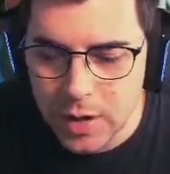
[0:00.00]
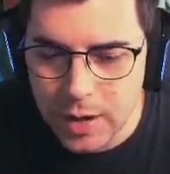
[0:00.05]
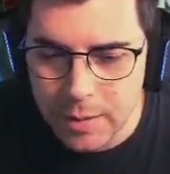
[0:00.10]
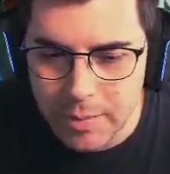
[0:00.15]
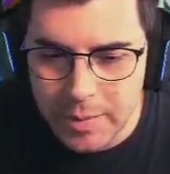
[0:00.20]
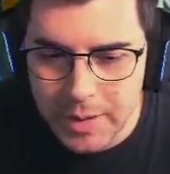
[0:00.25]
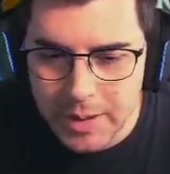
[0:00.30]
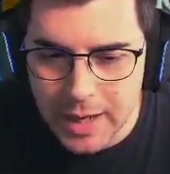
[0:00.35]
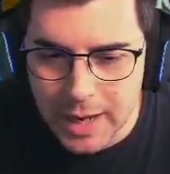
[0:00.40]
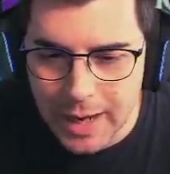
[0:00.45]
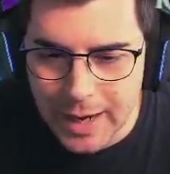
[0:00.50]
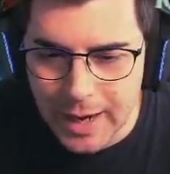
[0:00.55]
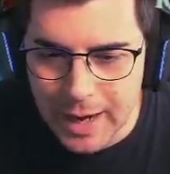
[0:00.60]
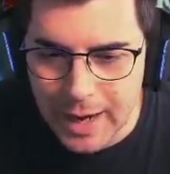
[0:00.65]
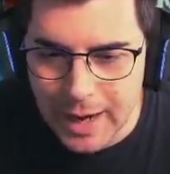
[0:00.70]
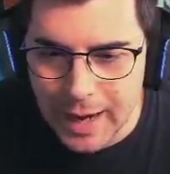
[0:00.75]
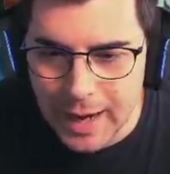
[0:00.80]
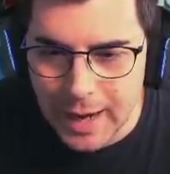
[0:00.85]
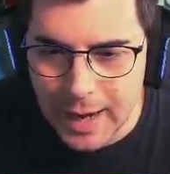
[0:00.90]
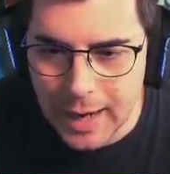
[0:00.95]
que
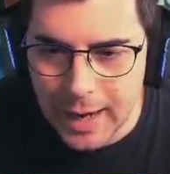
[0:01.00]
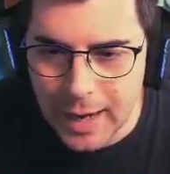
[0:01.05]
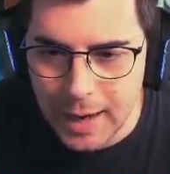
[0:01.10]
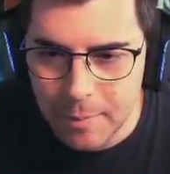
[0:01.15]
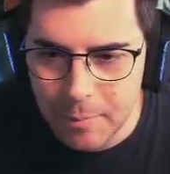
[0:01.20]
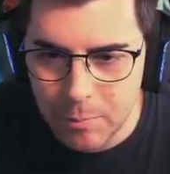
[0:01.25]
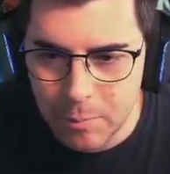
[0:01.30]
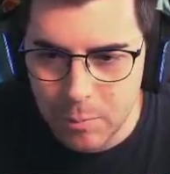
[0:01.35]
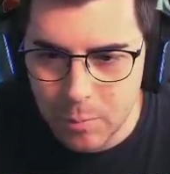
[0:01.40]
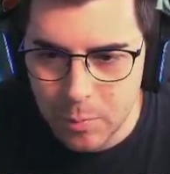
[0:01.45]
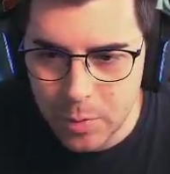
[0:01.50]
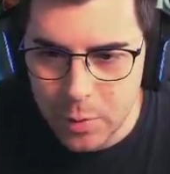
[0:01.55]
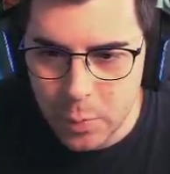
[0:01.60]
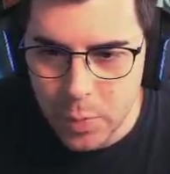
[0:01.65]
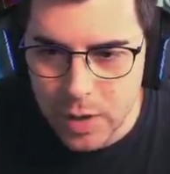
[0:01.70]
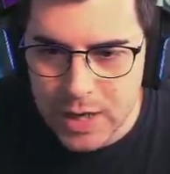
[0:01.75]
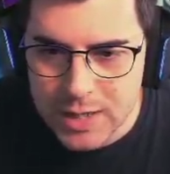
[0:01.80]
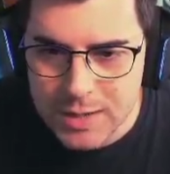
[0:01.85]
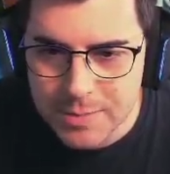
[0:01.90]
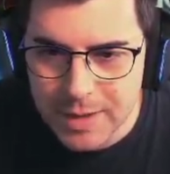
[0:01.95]
Briana haga muy
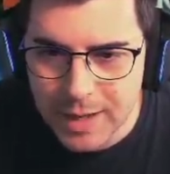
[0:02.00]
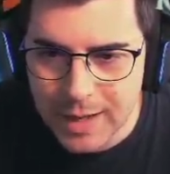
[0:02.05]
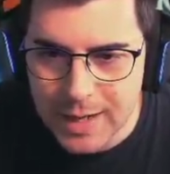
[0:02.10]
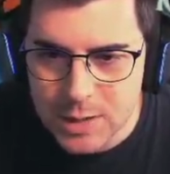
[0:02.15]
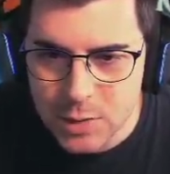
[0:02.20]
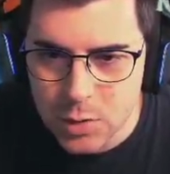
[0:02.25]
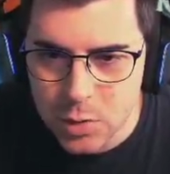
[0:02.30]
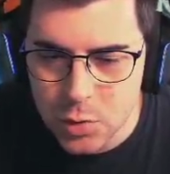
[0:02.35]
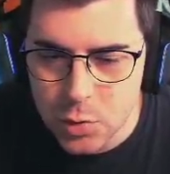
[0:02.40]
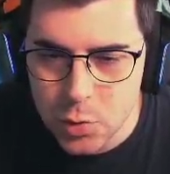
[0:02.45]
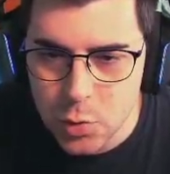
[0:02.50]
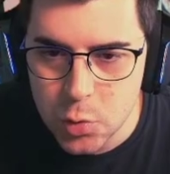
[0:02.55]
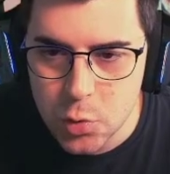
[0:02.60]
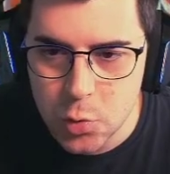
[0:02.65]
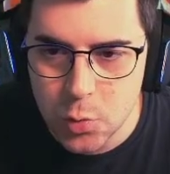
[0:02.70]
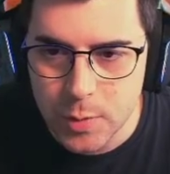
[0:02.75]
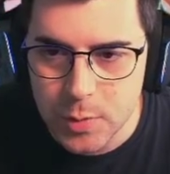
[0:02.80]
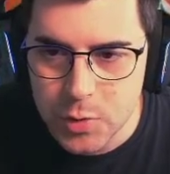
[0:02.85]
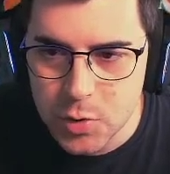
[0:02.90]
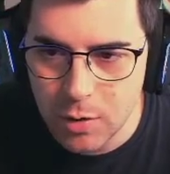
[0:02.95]
buenas migas con sus
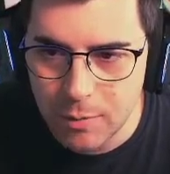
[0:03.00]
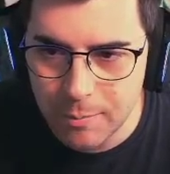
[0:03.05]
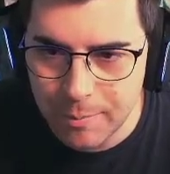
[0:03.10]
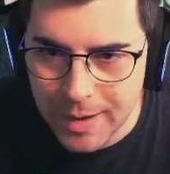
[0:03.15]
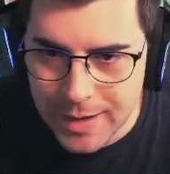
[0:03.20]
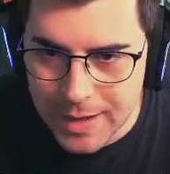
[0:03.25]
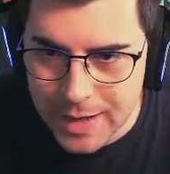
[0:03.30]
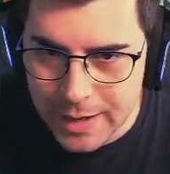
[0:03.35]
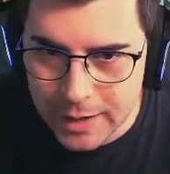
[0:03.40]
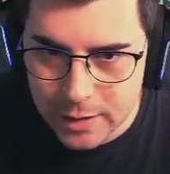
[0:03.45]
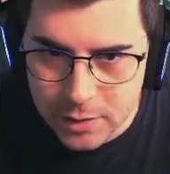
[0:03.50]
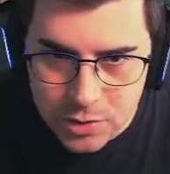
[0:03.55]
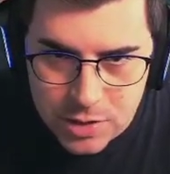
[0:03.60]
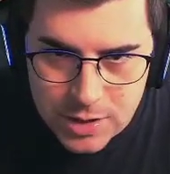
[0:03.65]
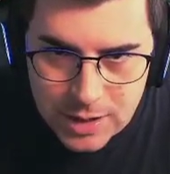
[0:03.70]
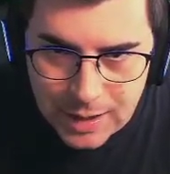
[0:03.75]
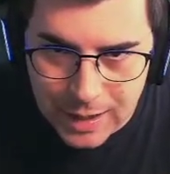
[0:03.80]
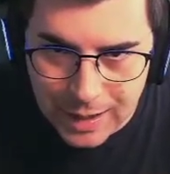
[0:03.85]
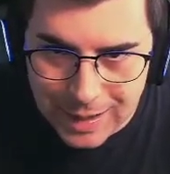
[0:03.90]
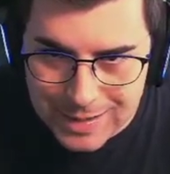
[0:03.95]
nuevos compañeritos
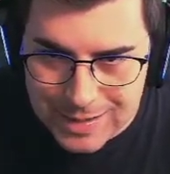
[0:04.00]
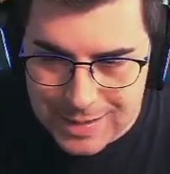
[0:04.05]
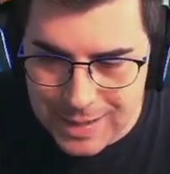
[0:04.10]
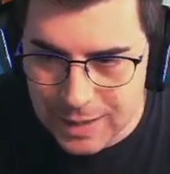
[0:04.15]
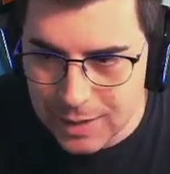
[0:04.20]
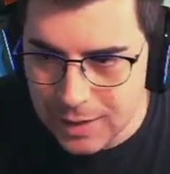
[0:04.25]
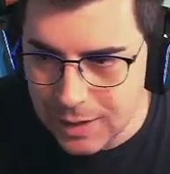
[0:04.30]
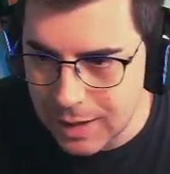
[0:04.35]
de clase.